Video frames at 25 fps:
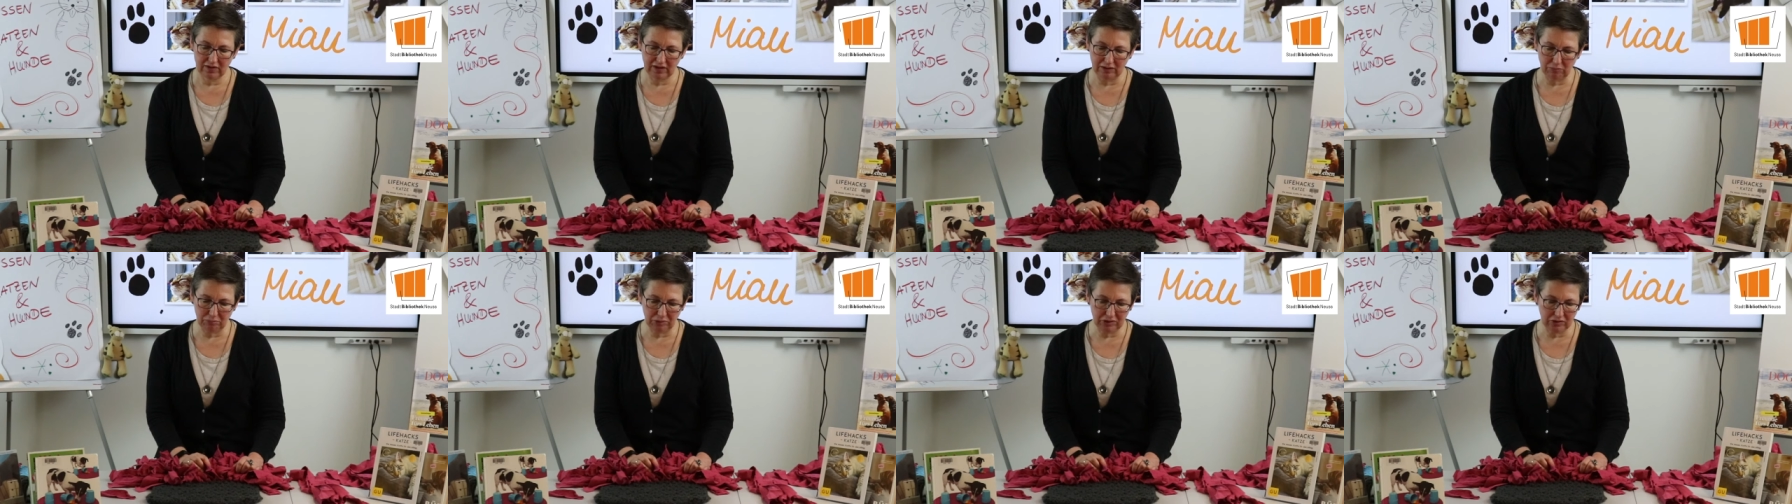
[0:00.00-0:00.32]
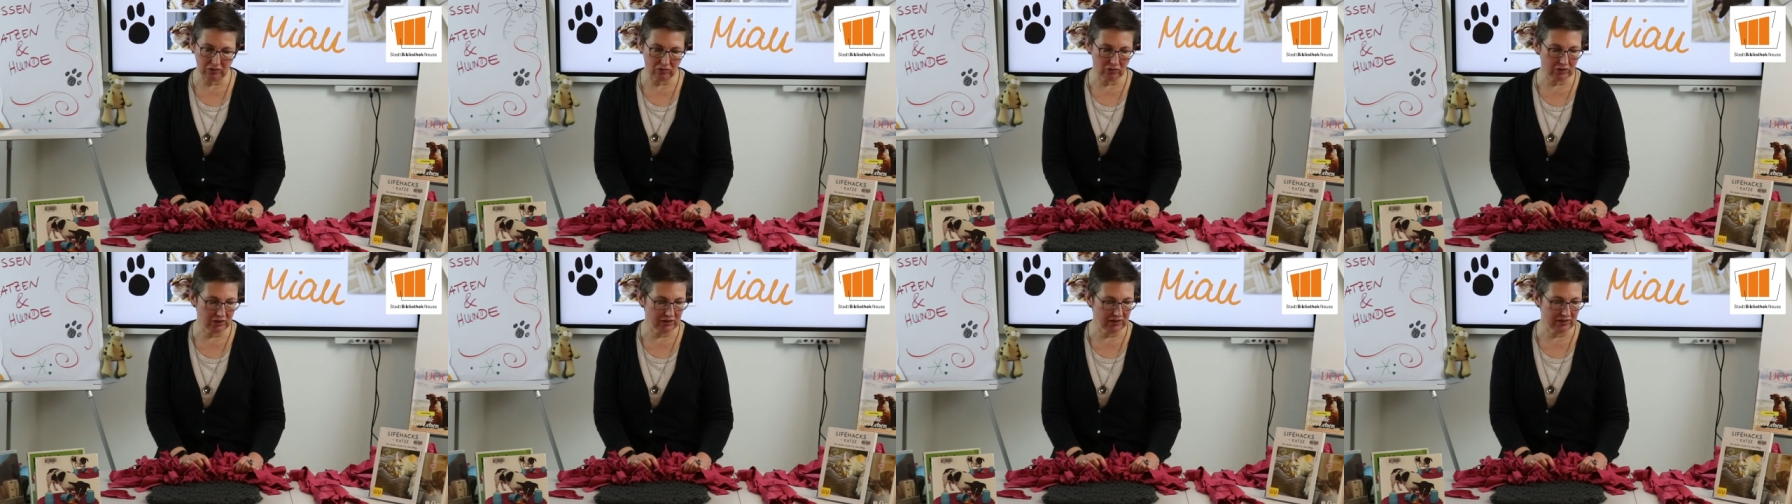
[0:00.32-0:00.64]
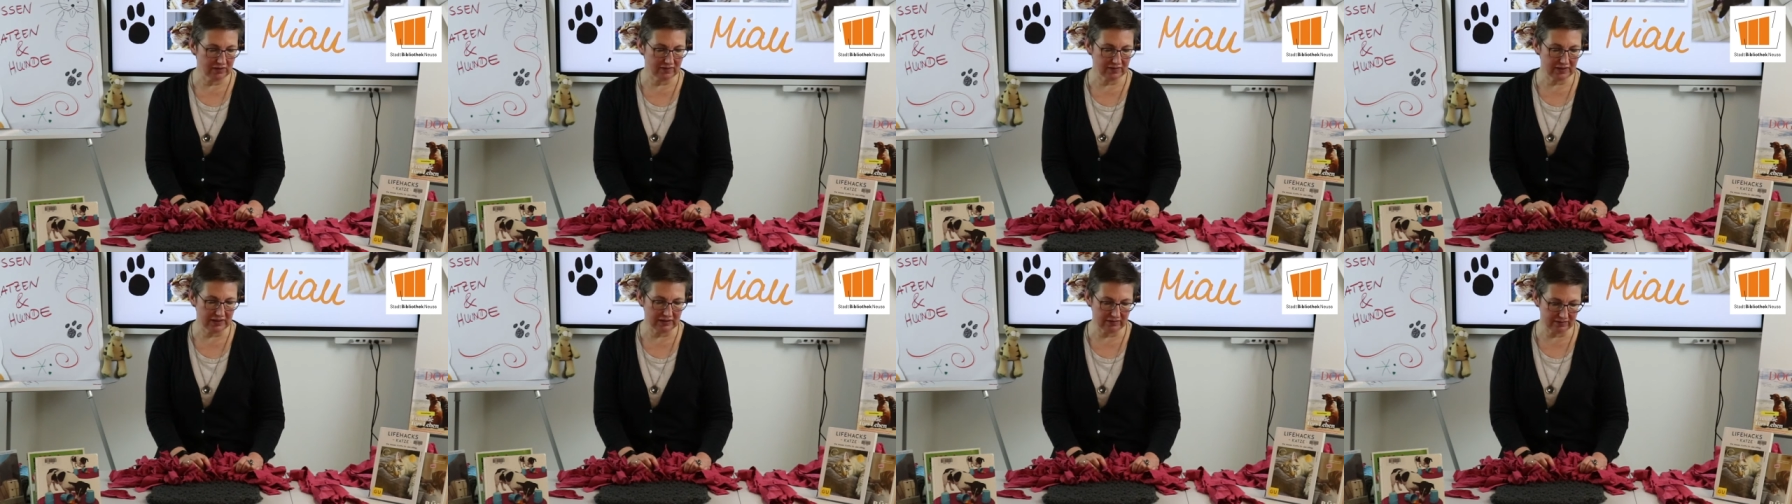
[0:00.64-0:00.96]
Teppich oder
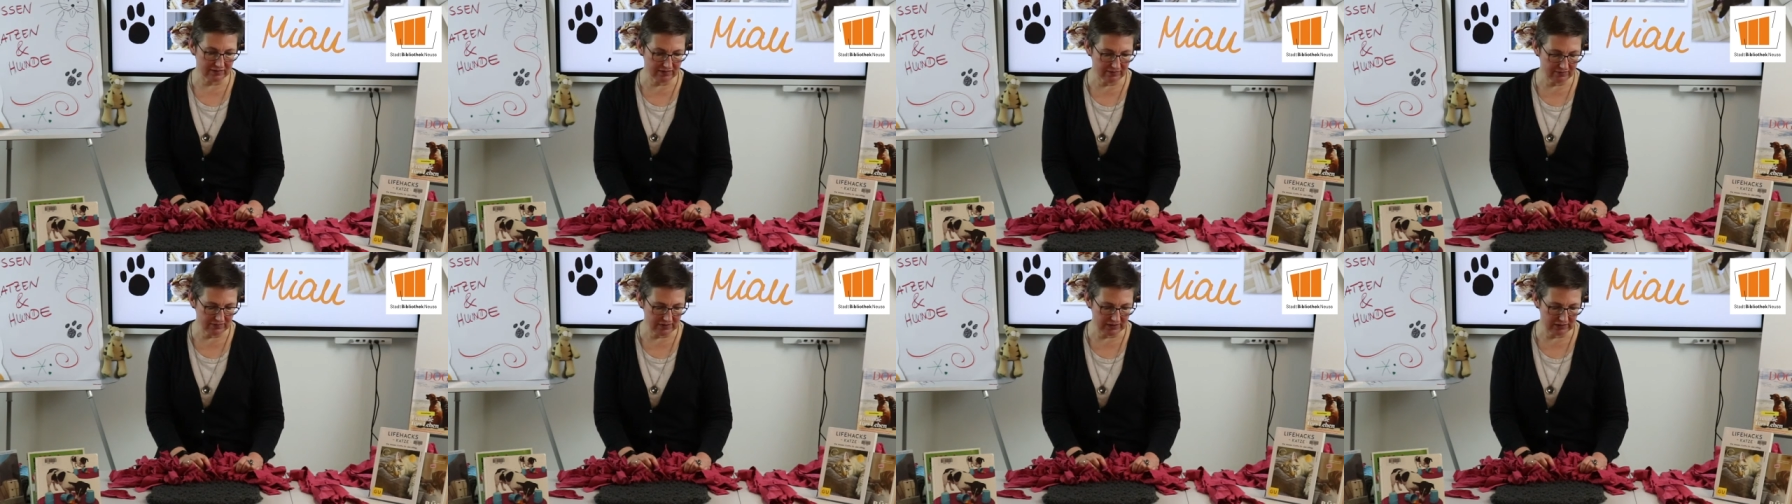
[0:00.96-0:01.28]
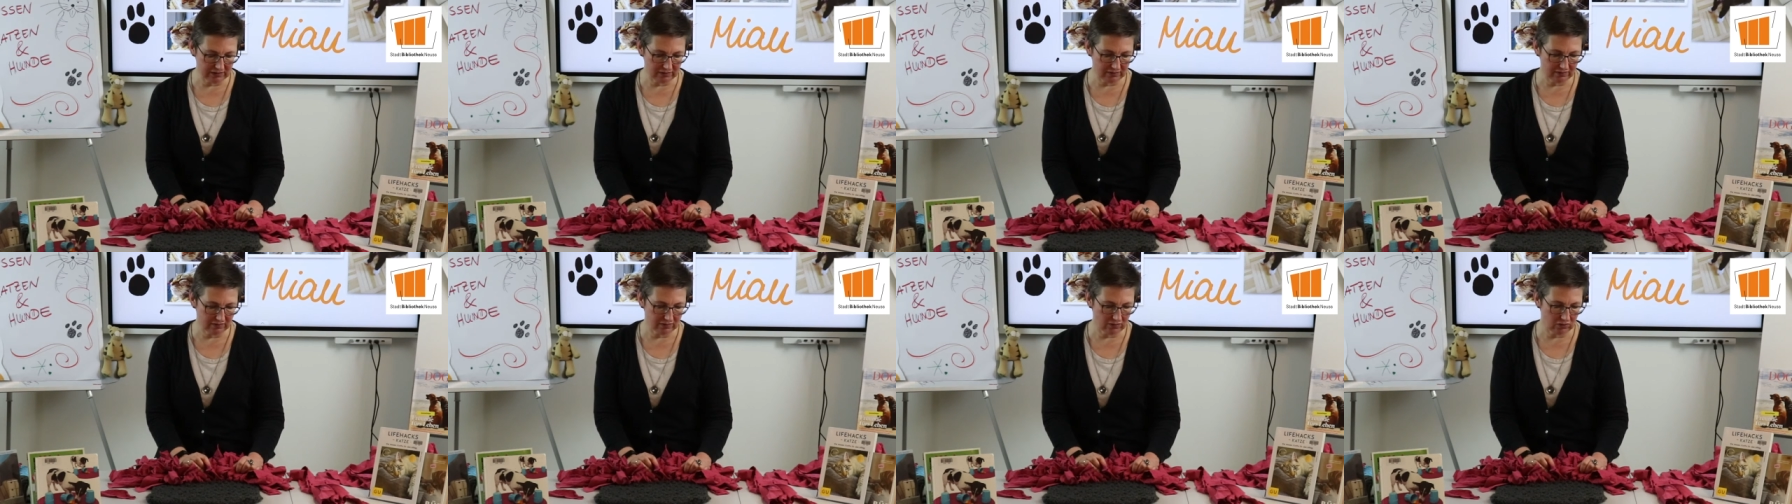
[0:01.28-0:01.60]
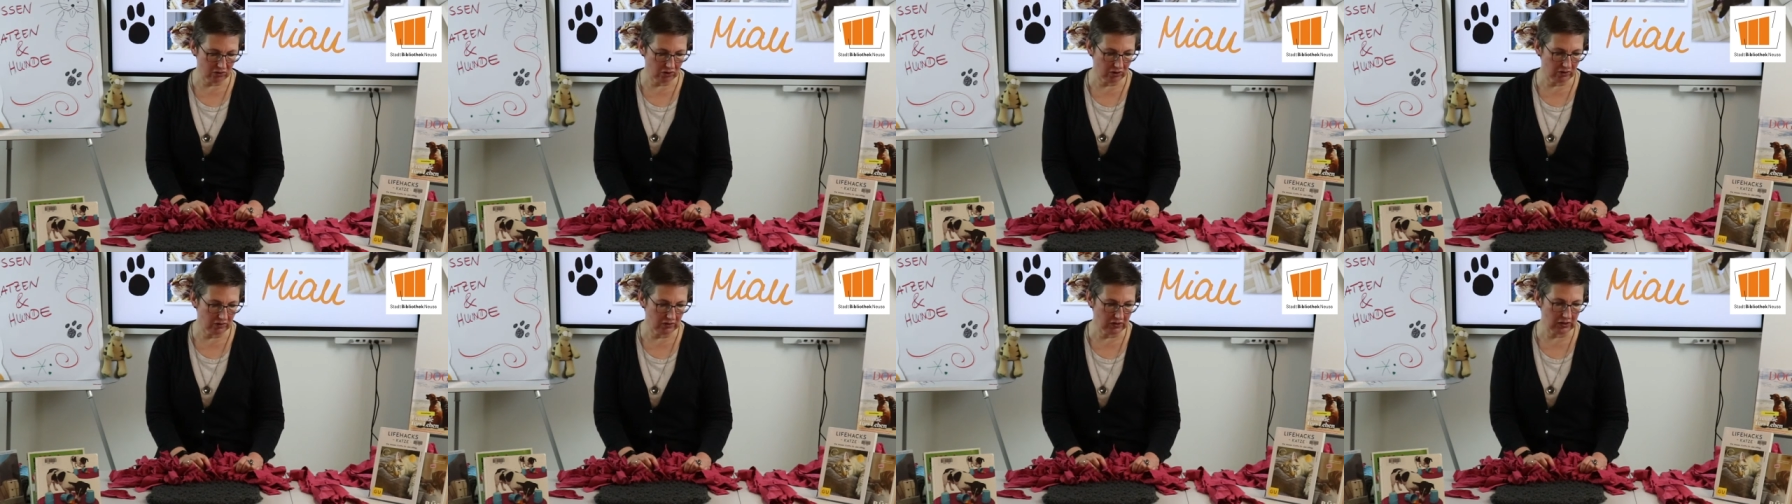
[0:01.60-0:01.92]
das Kissen werden
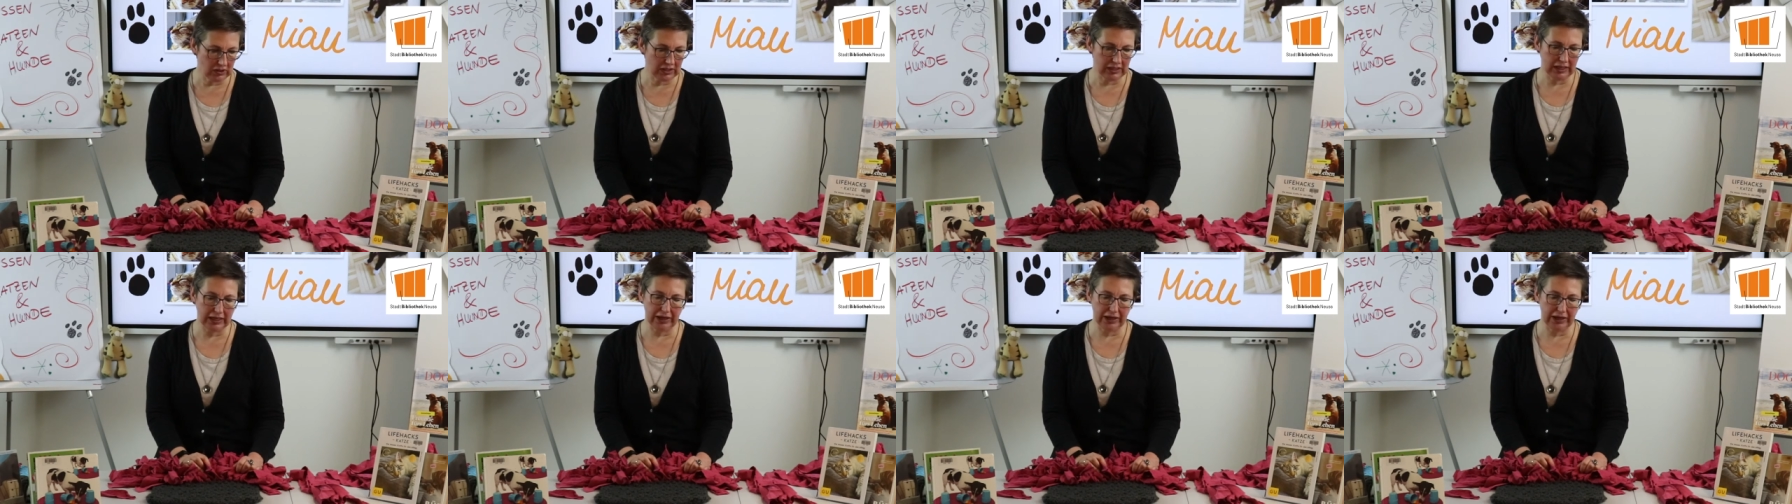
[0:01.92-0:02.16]
soll,